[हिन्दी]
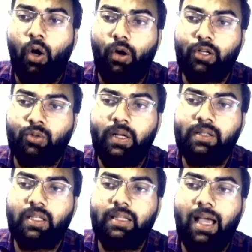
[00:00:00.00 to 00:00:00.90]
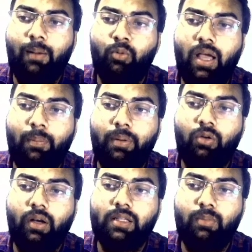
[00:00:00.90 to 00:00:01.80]
और स्टूडेंट्स यदि आपको यहाँ पर
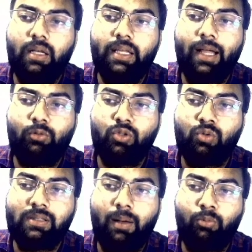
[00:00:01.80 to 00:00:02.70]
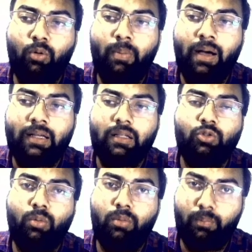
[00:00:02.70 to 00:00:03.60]
कॉलेज मिल गया तो स्टूडेंट्स आपको जो